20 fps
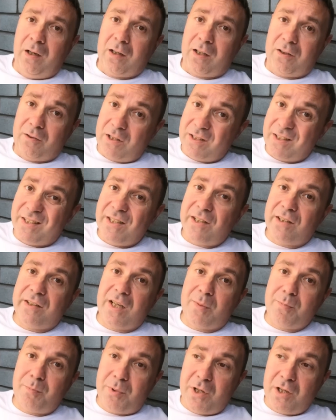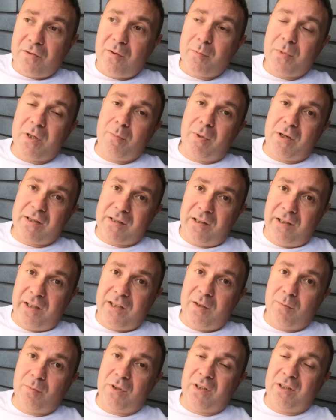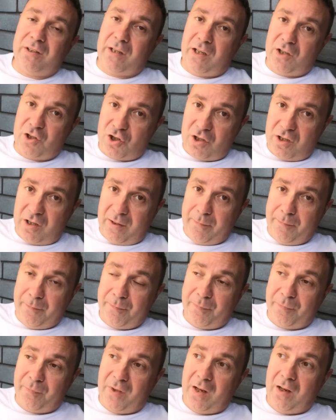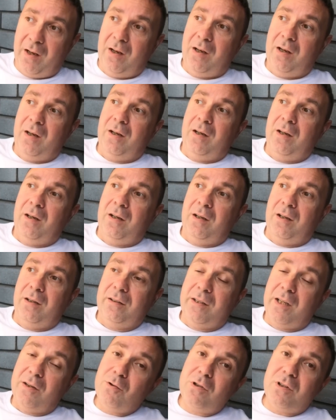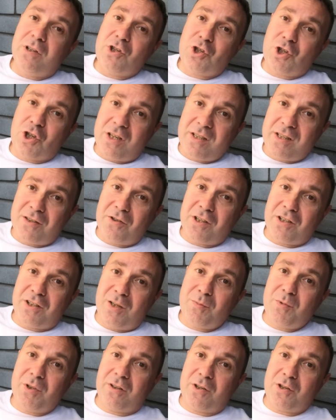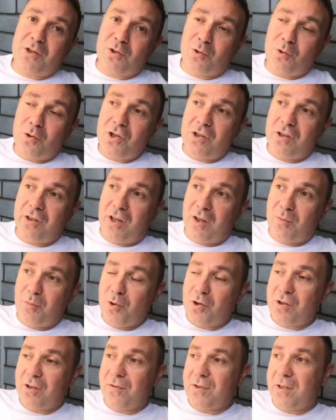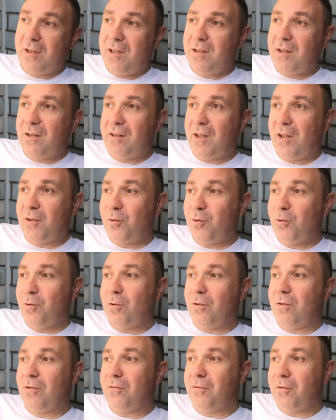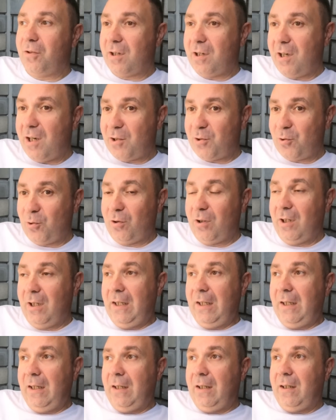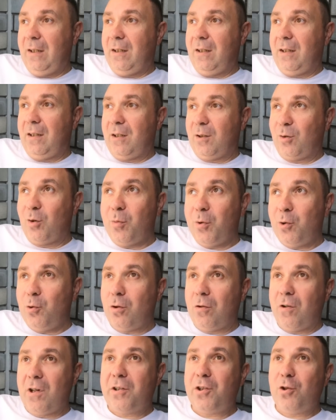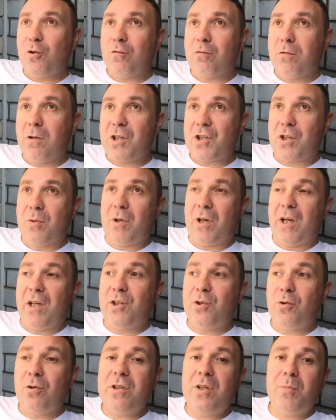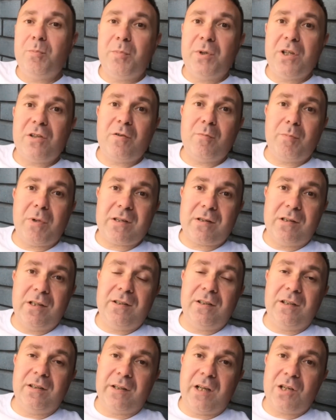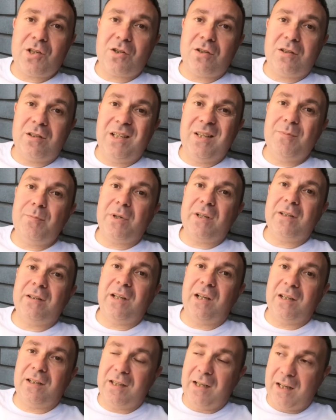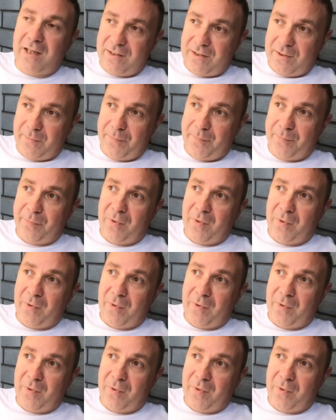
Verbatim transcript: Квартира на первом и последнем этаже. Довольно часто в рекламных источниках можно встретить такую фразу «А, «Куплю квартиру в вашем районе, первый и последний этаж не предлагать».